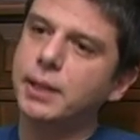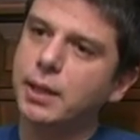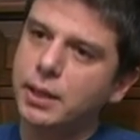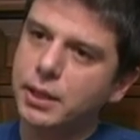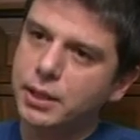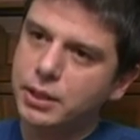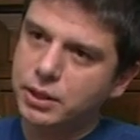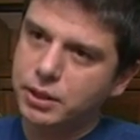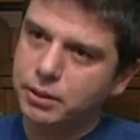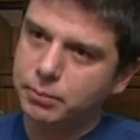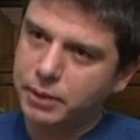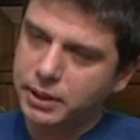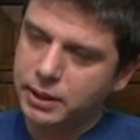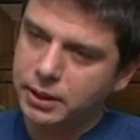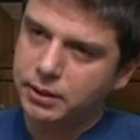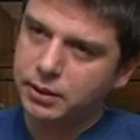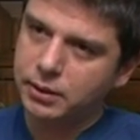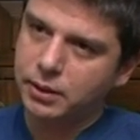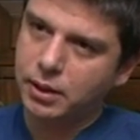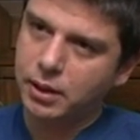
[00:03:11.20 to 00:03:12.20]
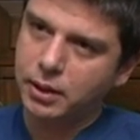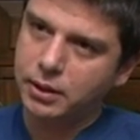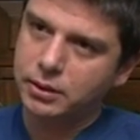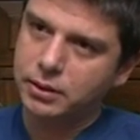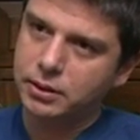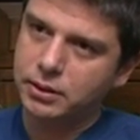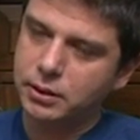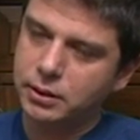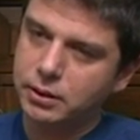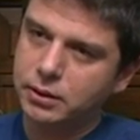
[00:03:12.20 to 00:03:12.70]
yerleştirmenin
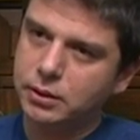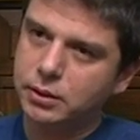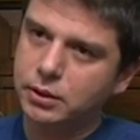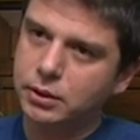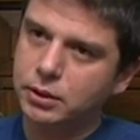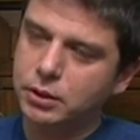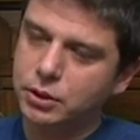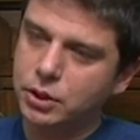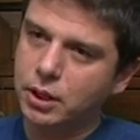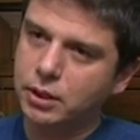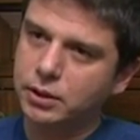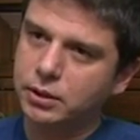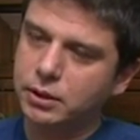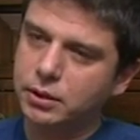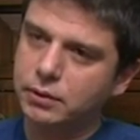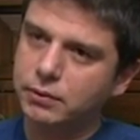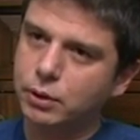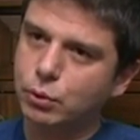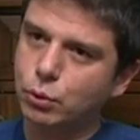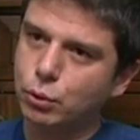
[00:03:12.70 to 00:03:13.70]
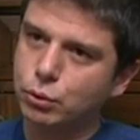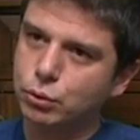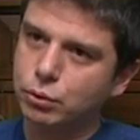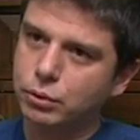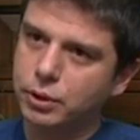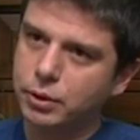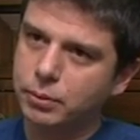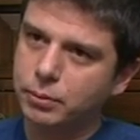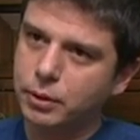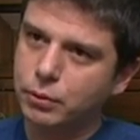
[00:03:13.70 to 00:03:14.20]
ayrı e, şartları ve
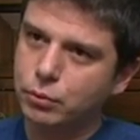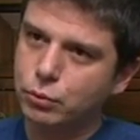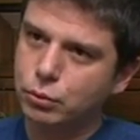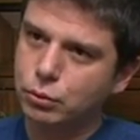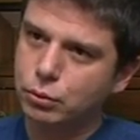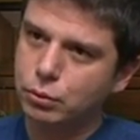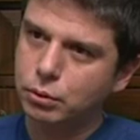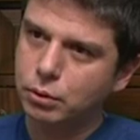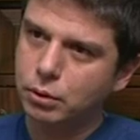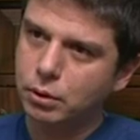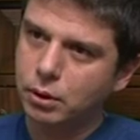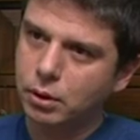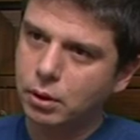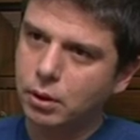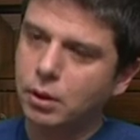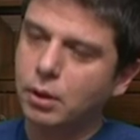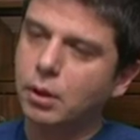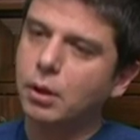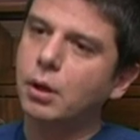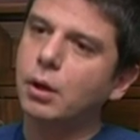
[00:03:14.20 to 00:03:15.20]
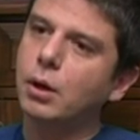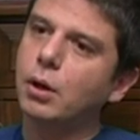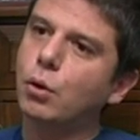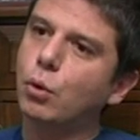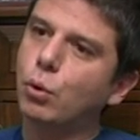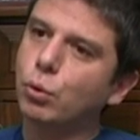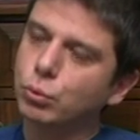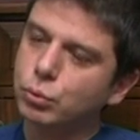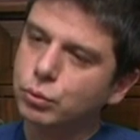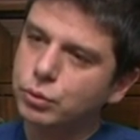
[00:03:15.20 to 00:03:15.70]
koşulları mevcut.
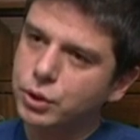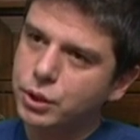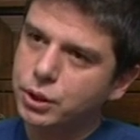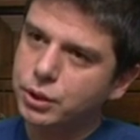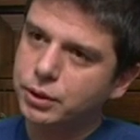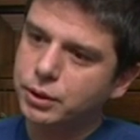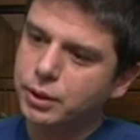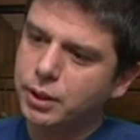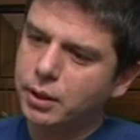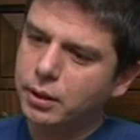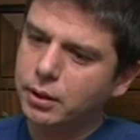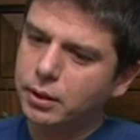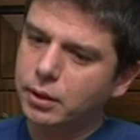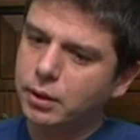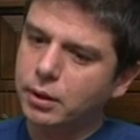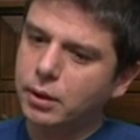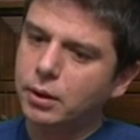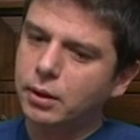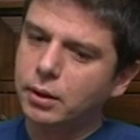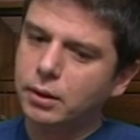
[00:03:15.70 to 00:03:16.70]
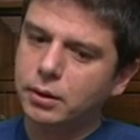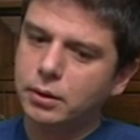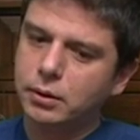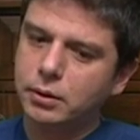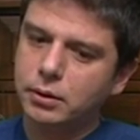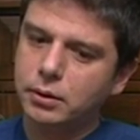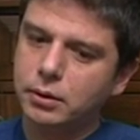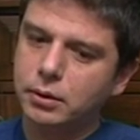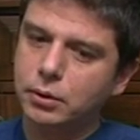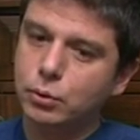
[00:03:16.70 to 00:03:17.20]
Onun dışında e,
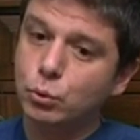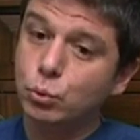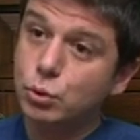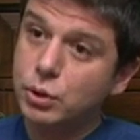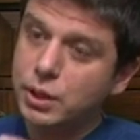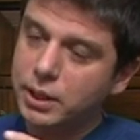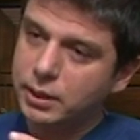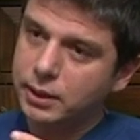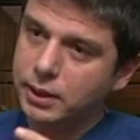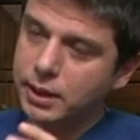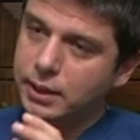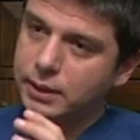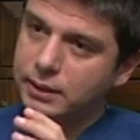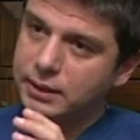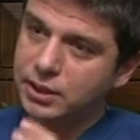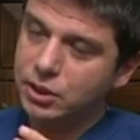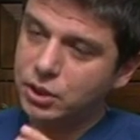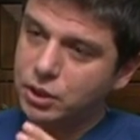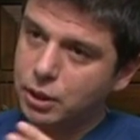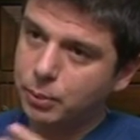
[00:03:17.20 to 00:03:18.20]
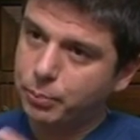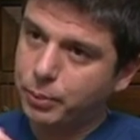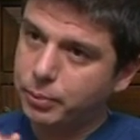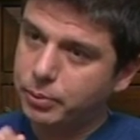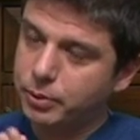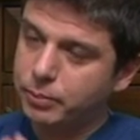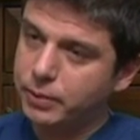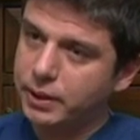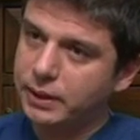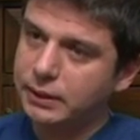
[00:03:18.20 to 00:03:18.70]
üzerine diş
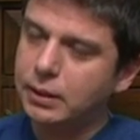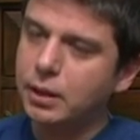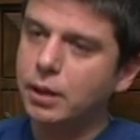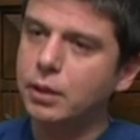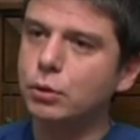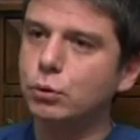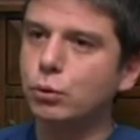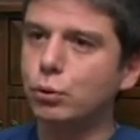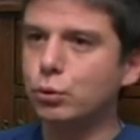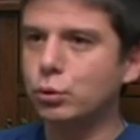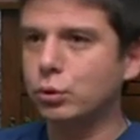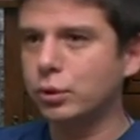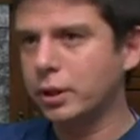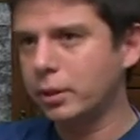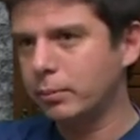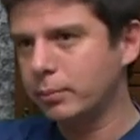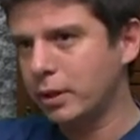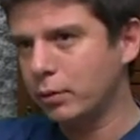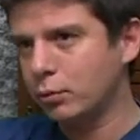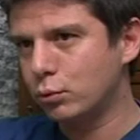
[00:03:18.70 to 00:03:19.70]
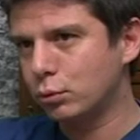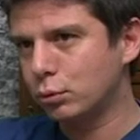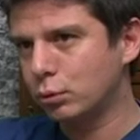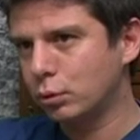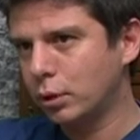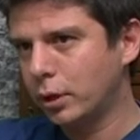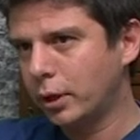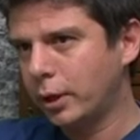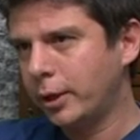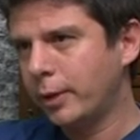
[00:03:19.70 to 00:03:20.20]
yapabilmenin de ayrı koşulları mevcut.
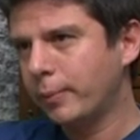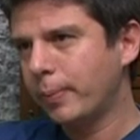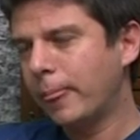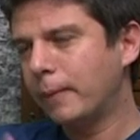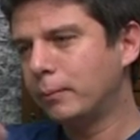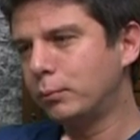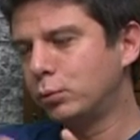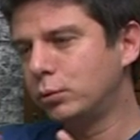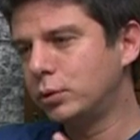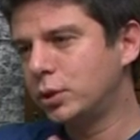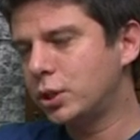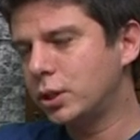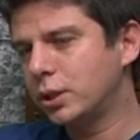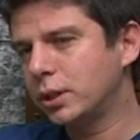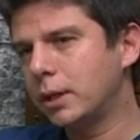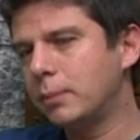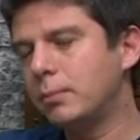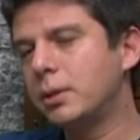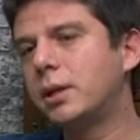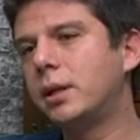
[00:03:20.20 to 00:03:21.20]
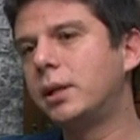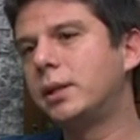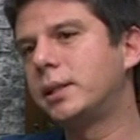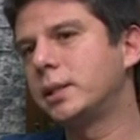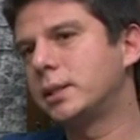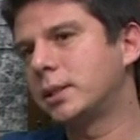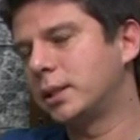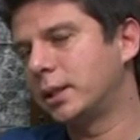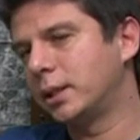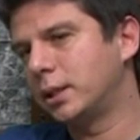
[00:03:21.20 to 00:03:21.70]
Bunun için kemik
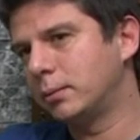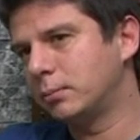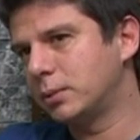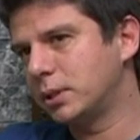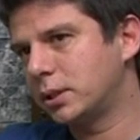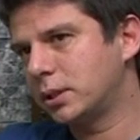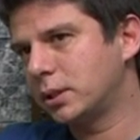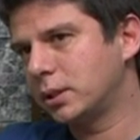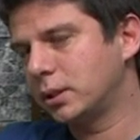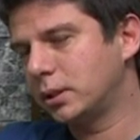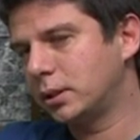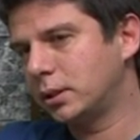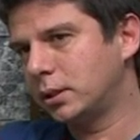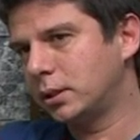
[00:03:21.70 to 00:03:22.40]
kalitesi dediğimiz e,